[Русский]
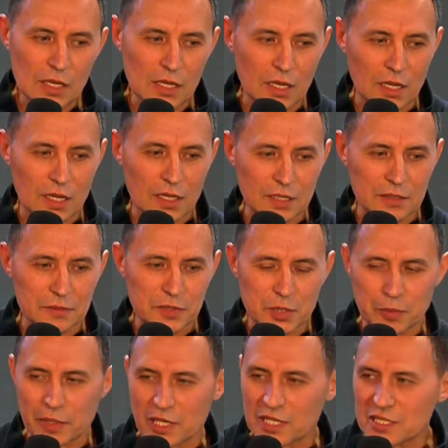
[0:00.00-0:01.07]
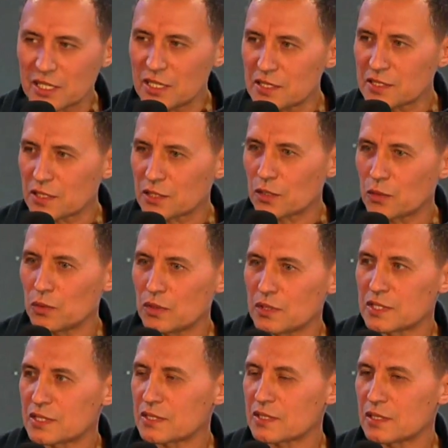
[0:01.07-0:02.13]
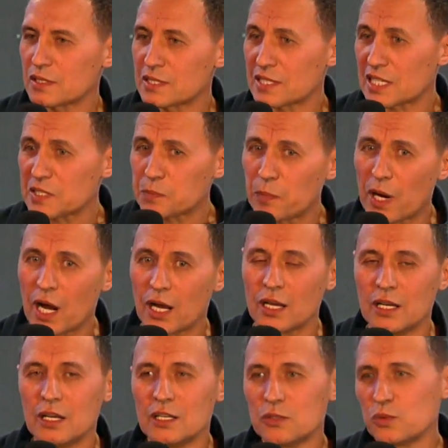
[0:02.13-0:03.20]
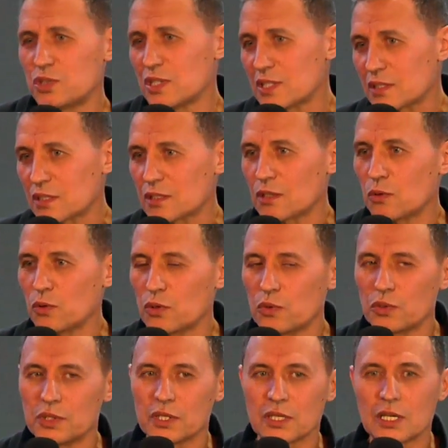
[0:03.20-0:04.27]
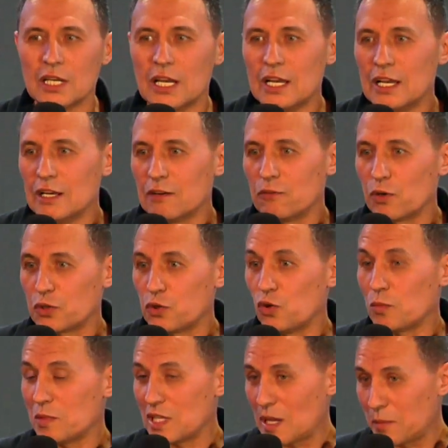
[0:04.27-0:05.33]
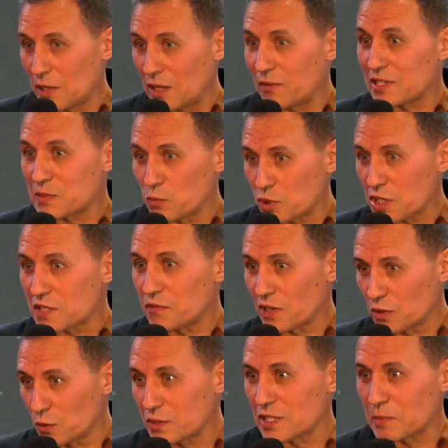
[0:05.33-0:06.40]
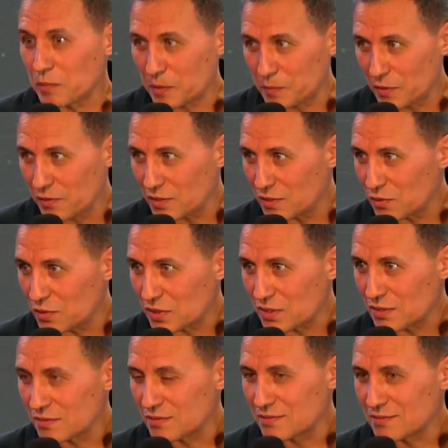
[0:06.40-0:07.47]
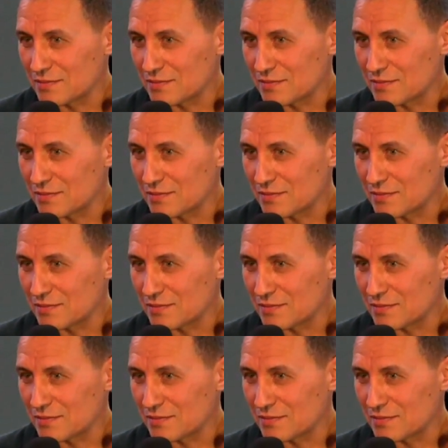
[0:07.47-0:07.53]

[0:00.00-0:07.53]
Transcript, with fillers: а, типа гостиницы такое с, со спа, ну, чисто такой отдых. Вот, но у меня была возможность вернуться и проповедовать.